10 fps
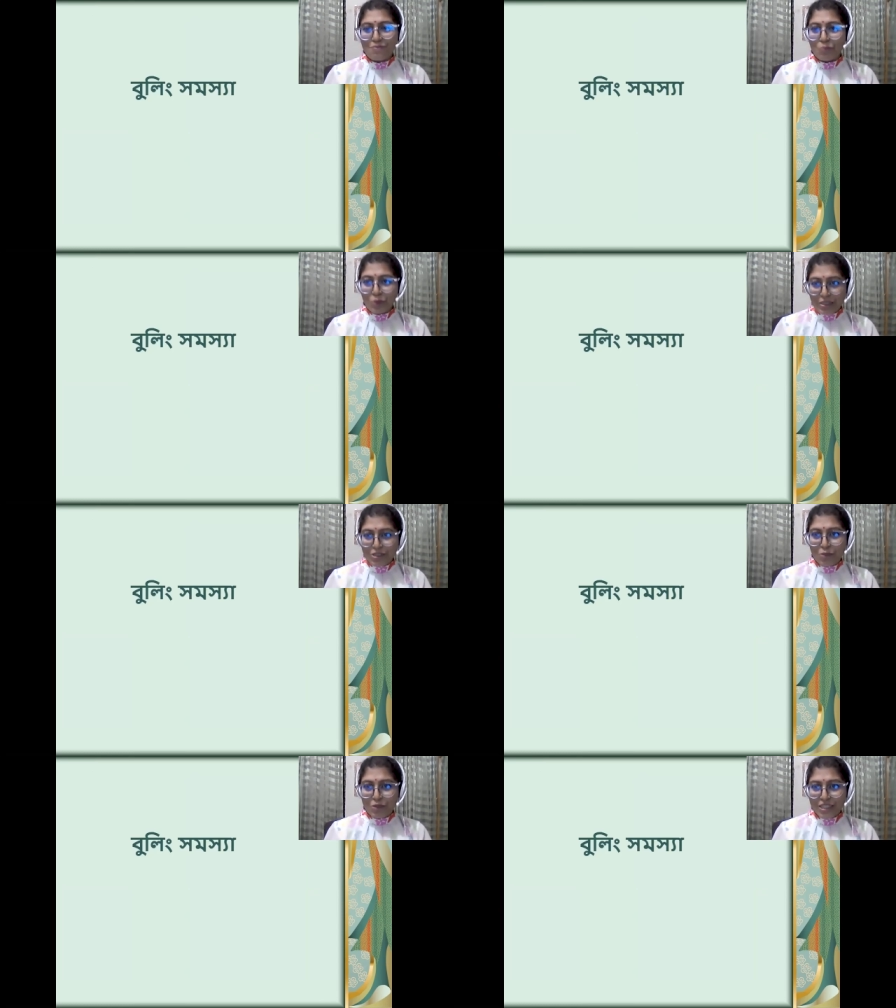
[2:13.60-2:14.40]
বুলিং
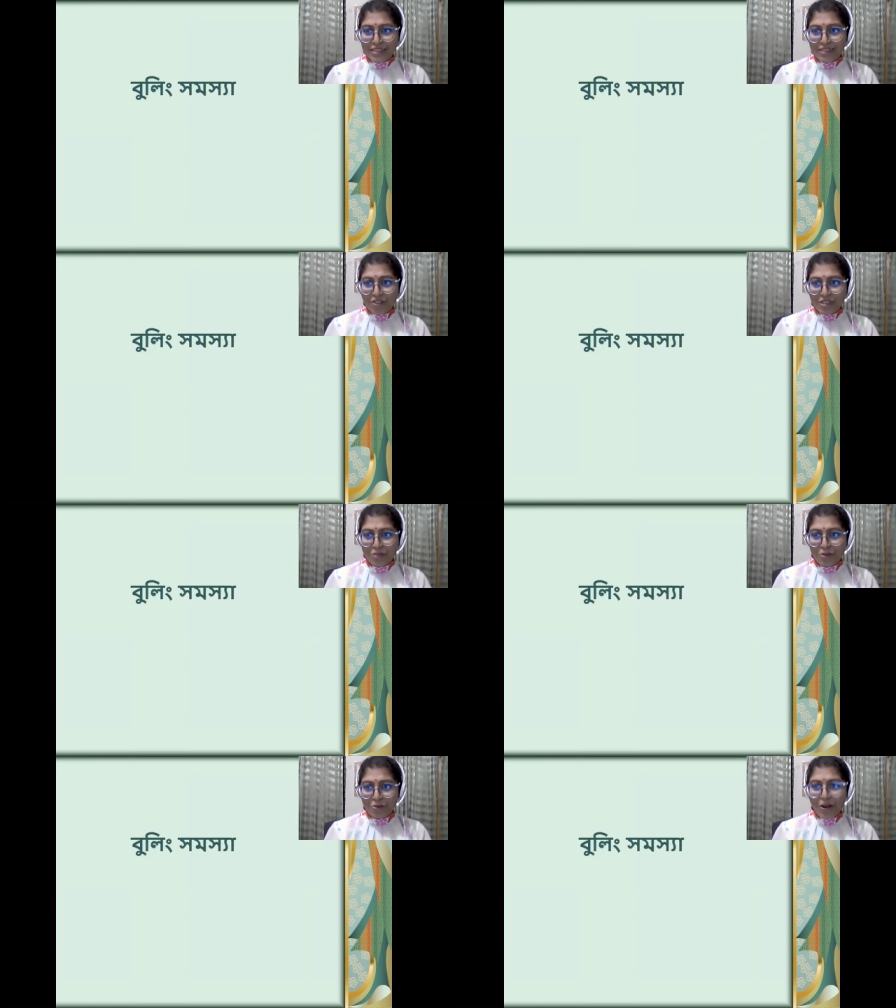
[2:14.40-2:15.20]
সমস্যা নিয়ে কথা
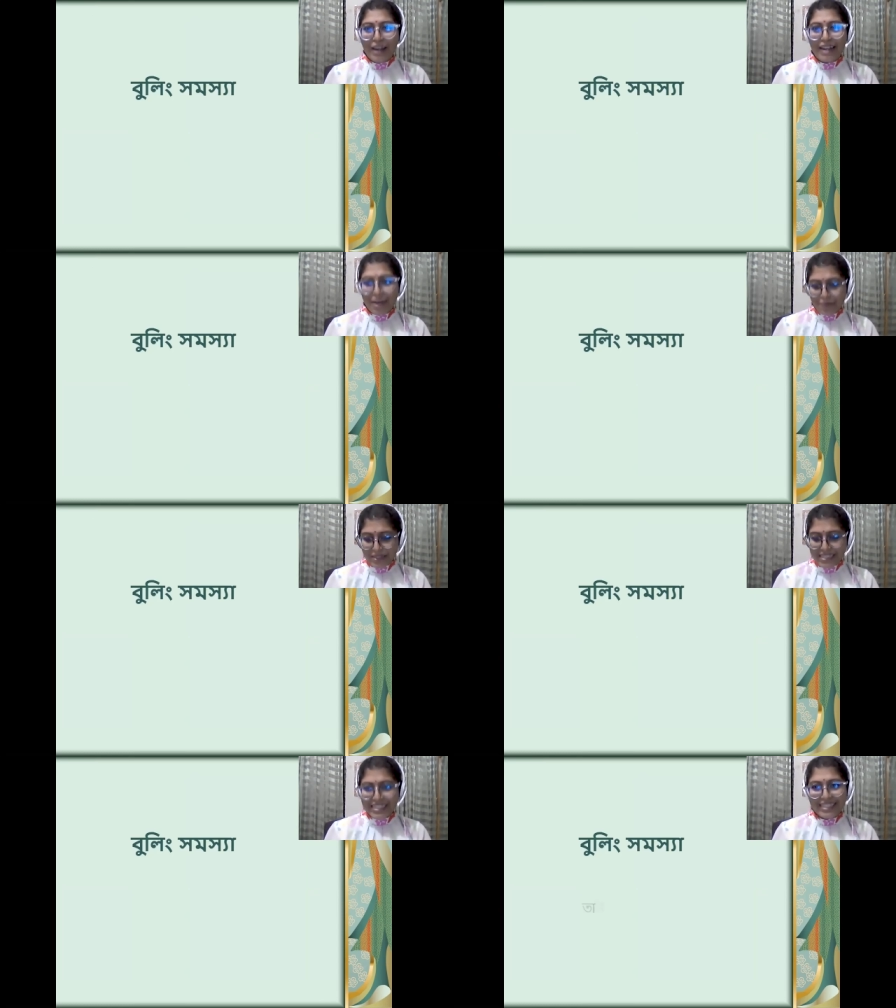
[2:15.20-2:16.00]
বলবো আর
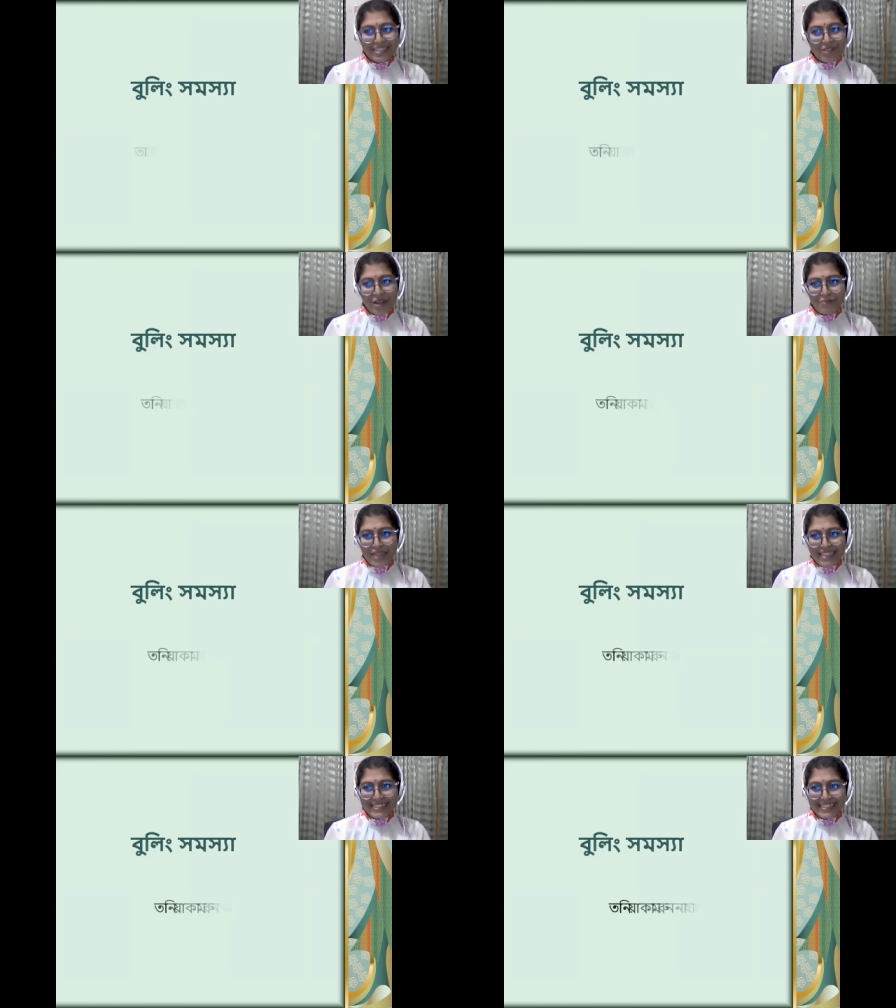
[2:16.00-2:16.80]
আপনাদের সাথে তো আমি
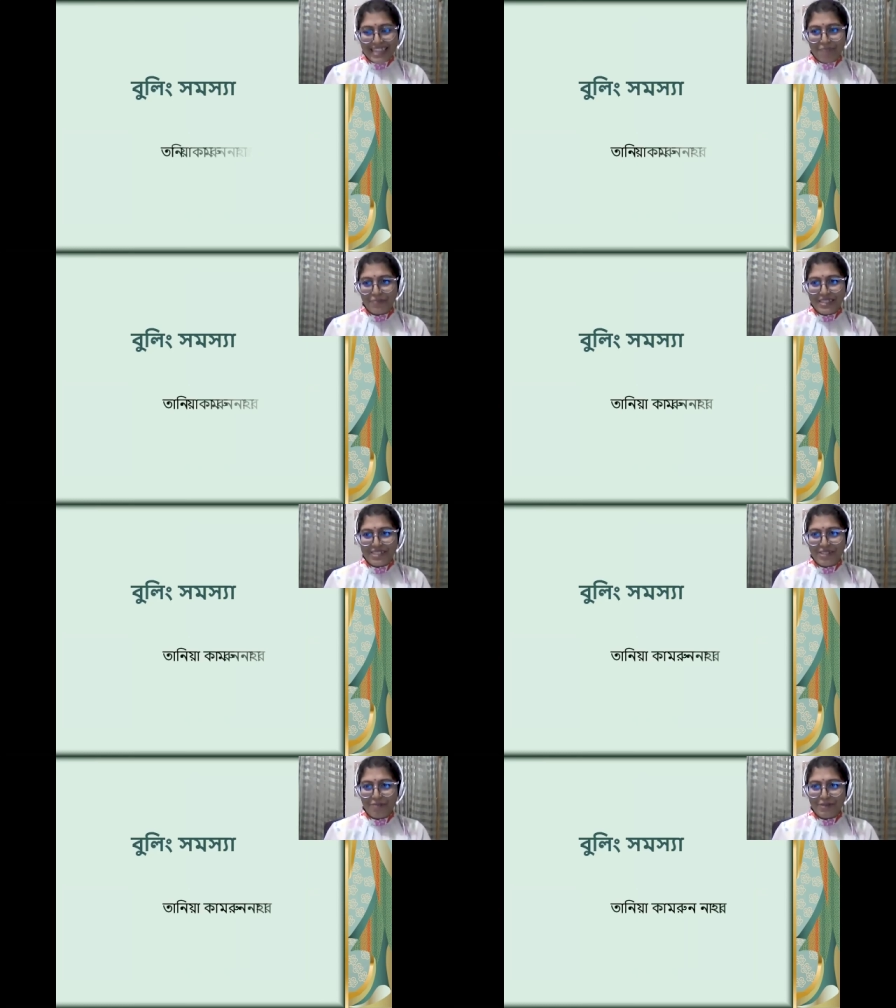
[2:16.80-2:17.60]
আছি আপনাদের
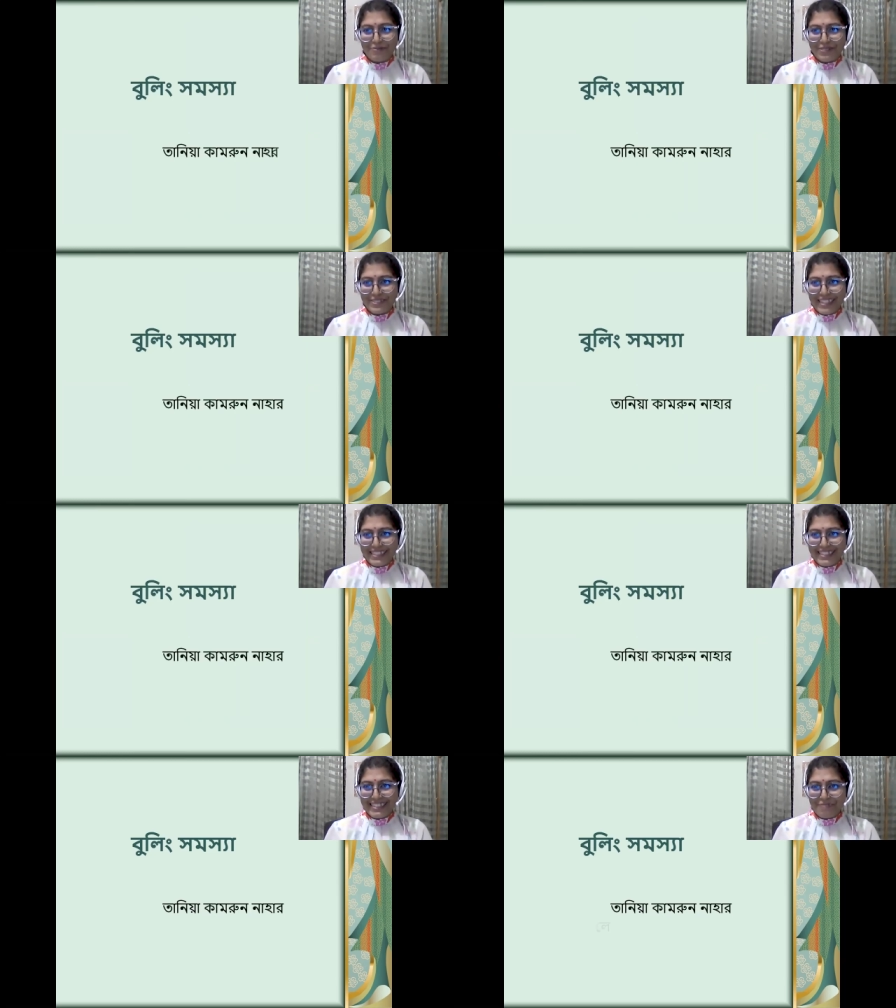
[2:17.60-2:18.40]
আপনাদের সবার প্রিয়
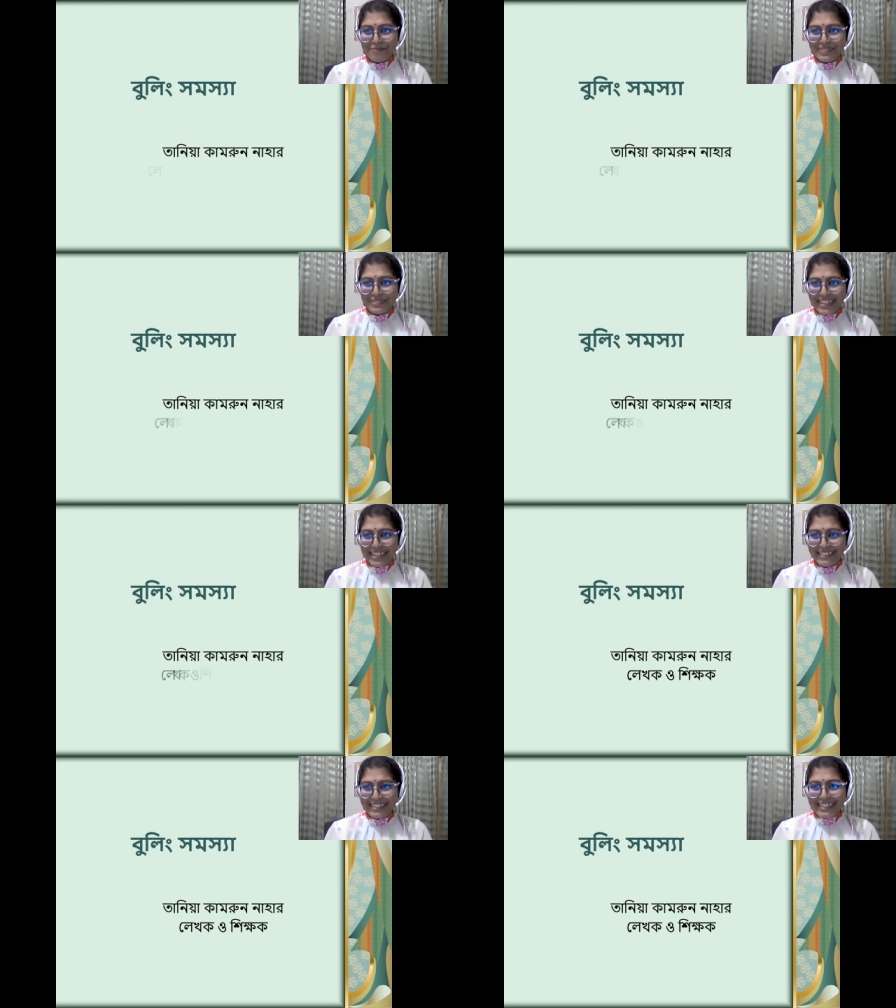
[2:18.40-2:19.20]
তানিয়া কামরুন
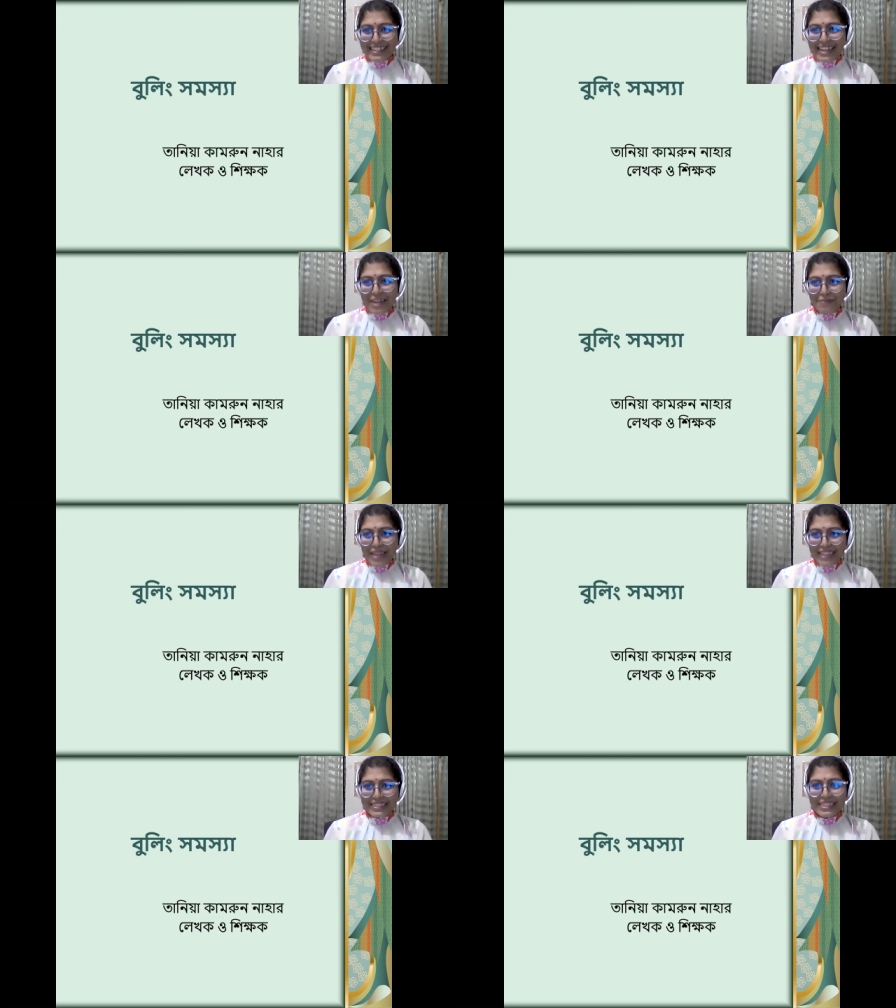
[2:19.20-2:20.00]
নাহার আমি
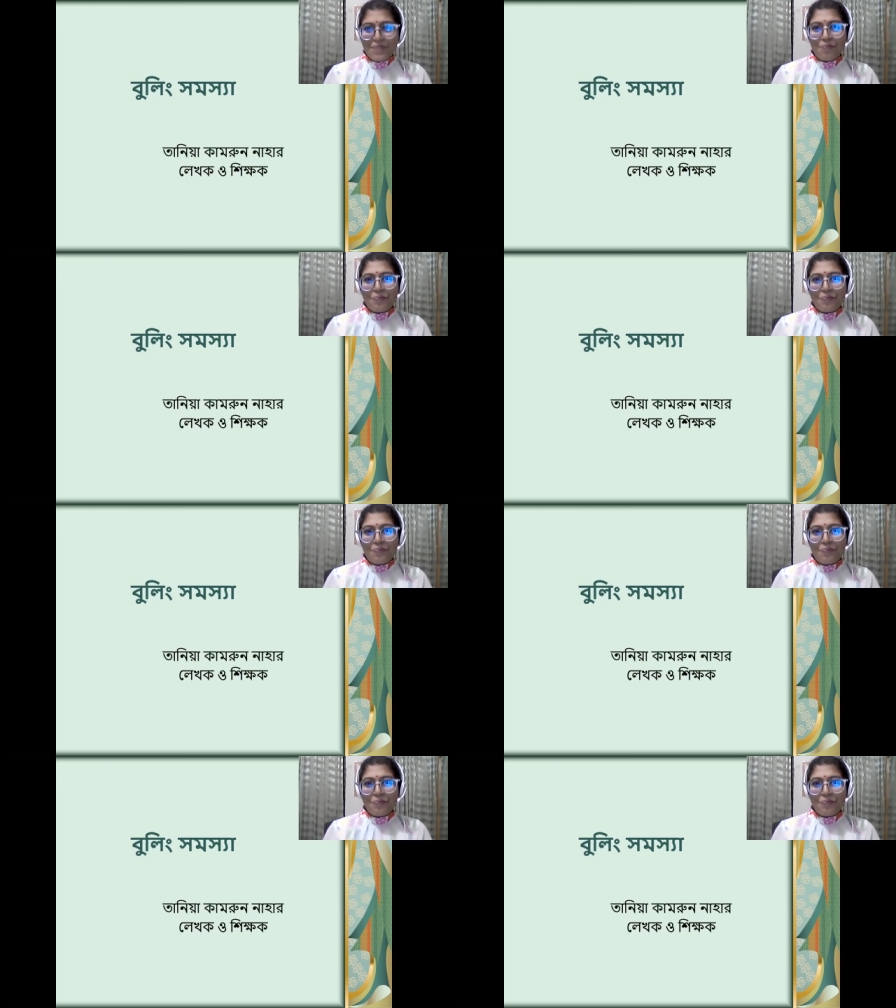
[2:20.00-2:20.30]
আছি